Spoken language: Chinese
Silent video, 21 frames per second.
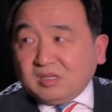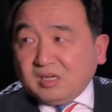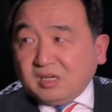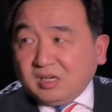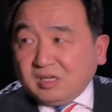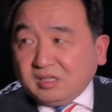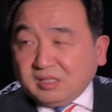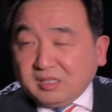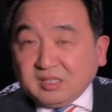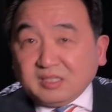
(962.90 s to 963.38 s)

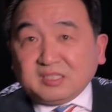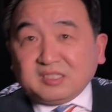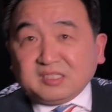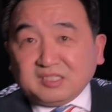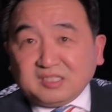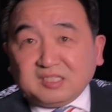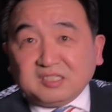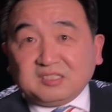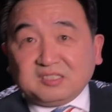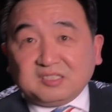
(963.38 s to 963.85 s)
啊，一个
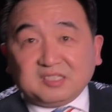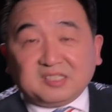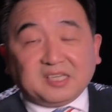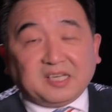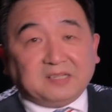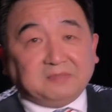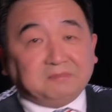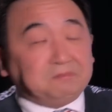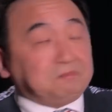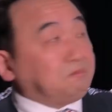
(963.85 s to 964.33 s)
星期之
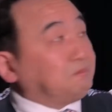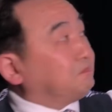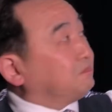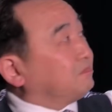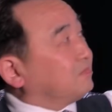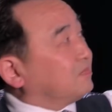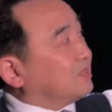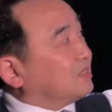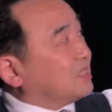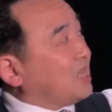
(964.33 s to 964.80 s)
前，
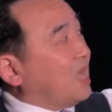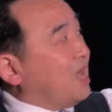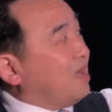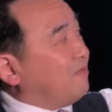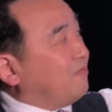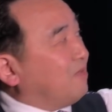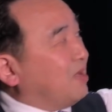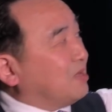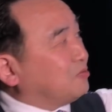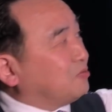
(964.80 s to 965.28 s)

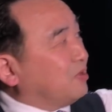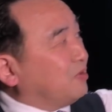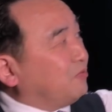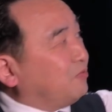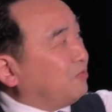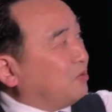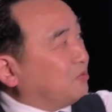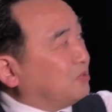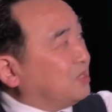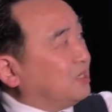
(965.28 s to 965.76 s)
他完全
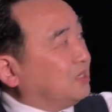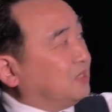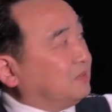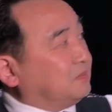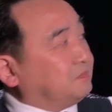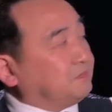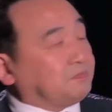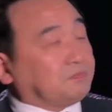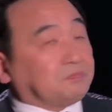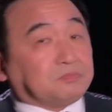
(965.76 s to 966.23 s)
否认了，
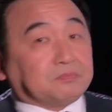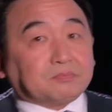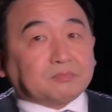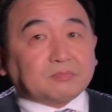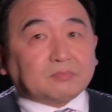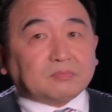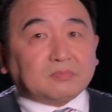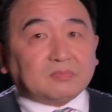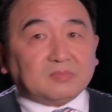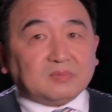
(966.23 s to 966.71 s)

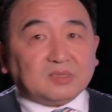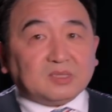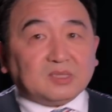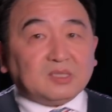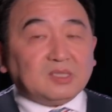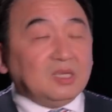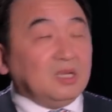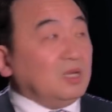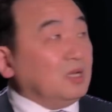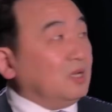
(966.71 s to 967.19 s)

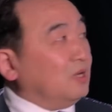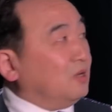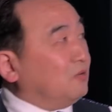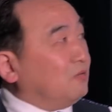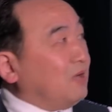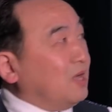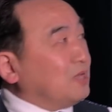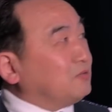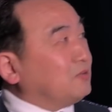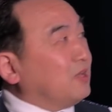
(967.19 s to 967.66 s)

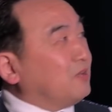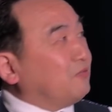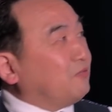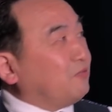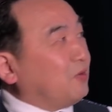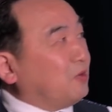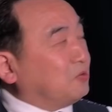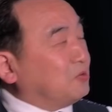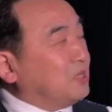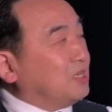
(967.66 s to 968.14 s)
完全
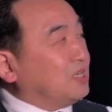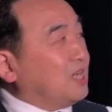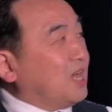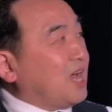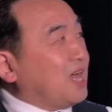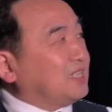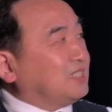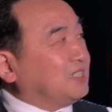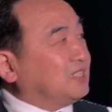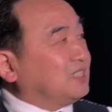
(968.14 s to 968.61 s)
否认了
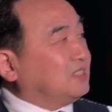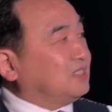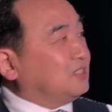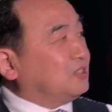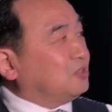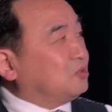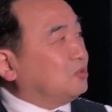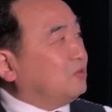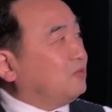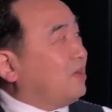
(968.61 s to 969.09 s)
汉尼根
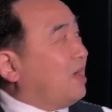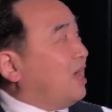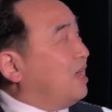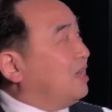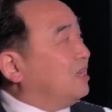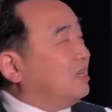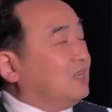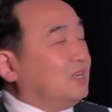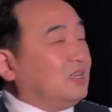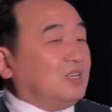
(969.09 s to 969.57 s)
的说法，
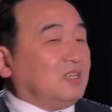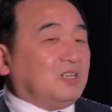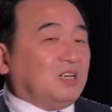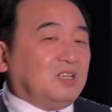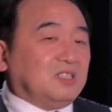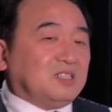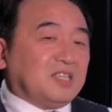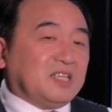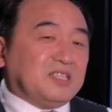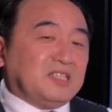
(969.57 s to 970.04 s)

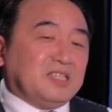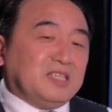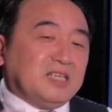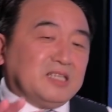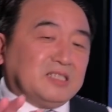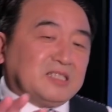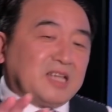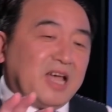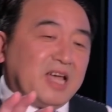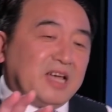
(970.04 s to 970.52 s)
而且你
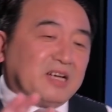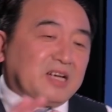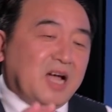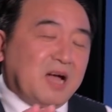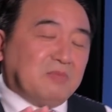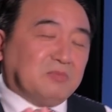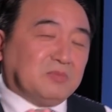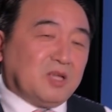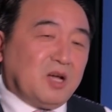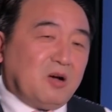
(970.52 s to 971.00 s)
也再也
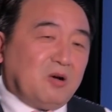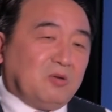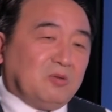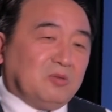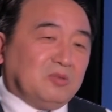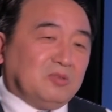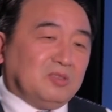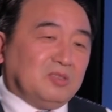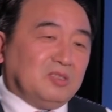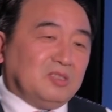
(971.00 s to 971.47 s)
看不到《
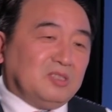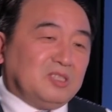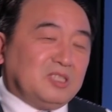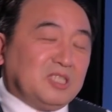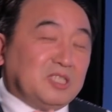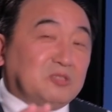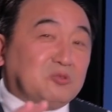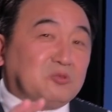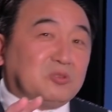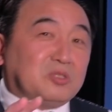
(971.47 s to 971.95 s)

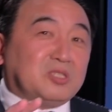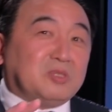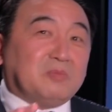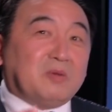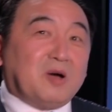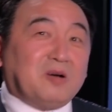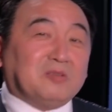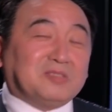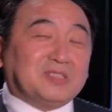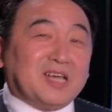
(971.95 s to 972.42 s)
金融时
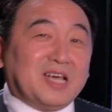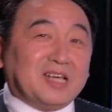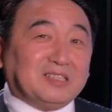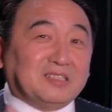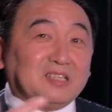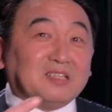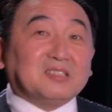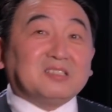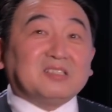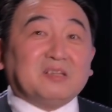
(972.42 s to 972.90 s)
报》在
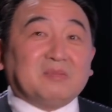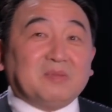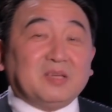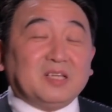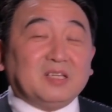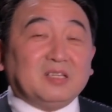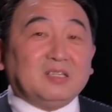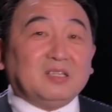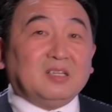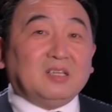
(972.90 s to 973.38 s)
登什么。
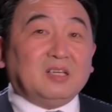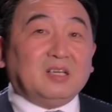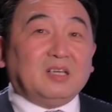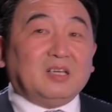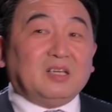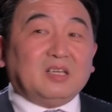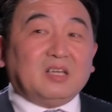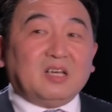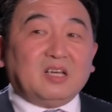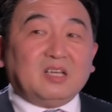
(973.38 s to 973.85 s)

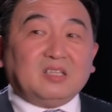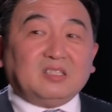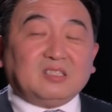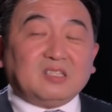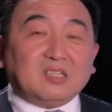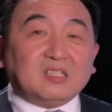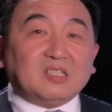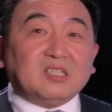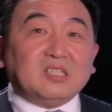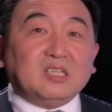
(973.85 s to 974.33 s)
呃，
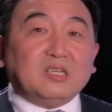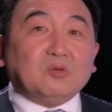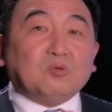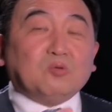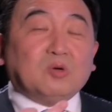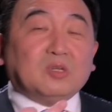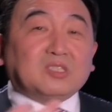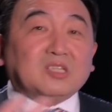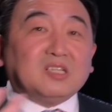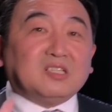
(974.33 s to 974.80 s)
这是英
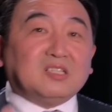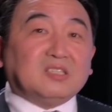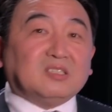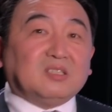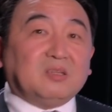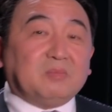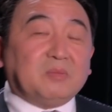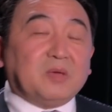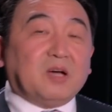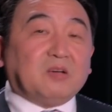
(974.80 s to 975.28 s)
国真
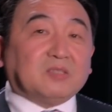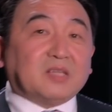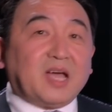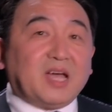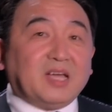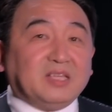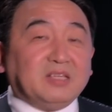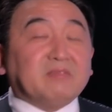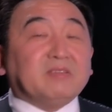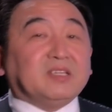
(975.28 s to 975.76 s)
正的表
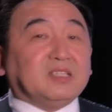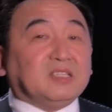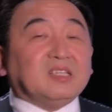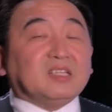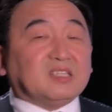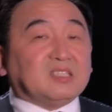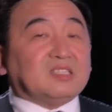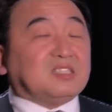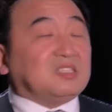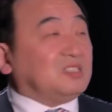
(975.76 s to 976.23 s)
态，因为
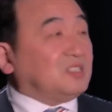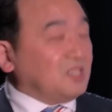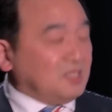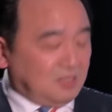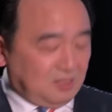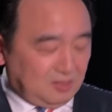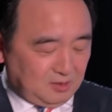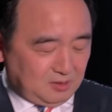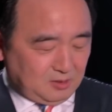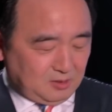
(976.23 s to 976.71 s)
那个是真。